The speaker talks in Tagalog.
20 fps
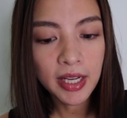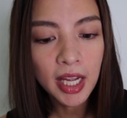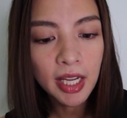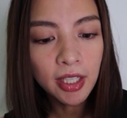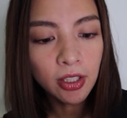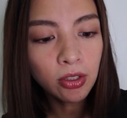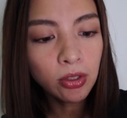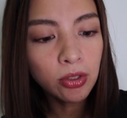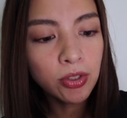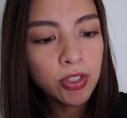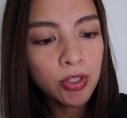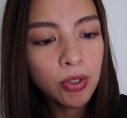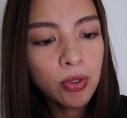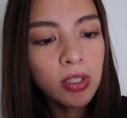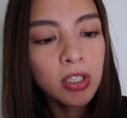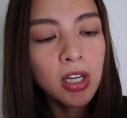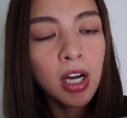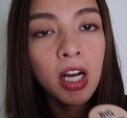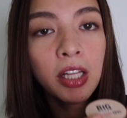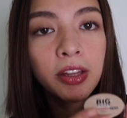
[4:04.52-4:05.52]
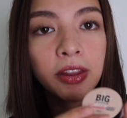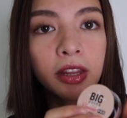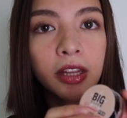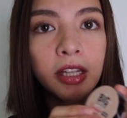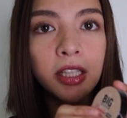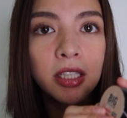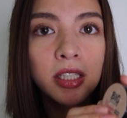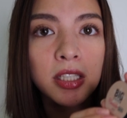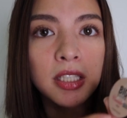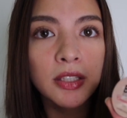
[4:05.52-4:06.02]
And I also got
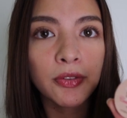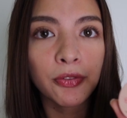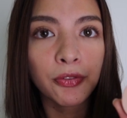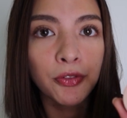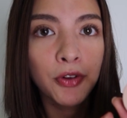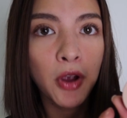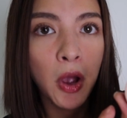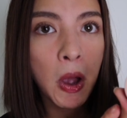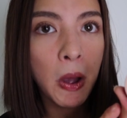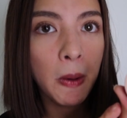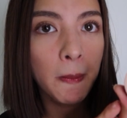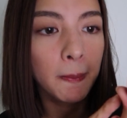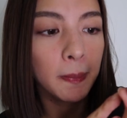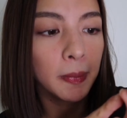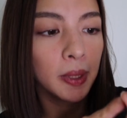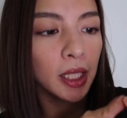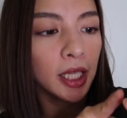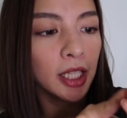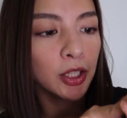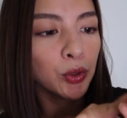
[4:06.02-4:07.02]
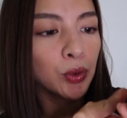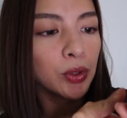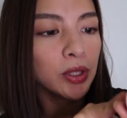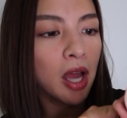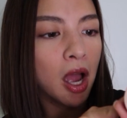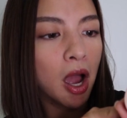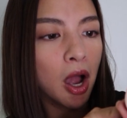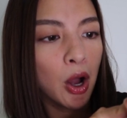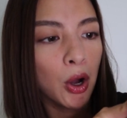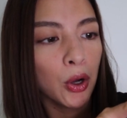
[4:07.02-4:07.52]
this from
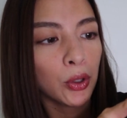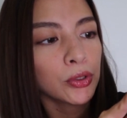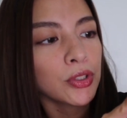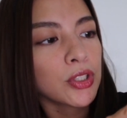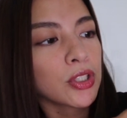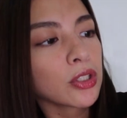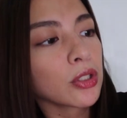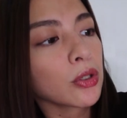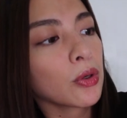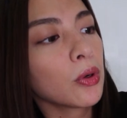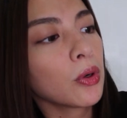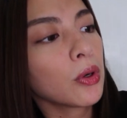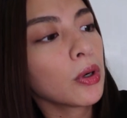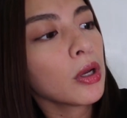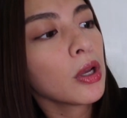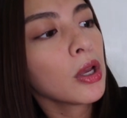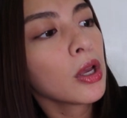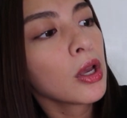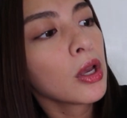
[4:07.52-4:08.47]
Etude House, yung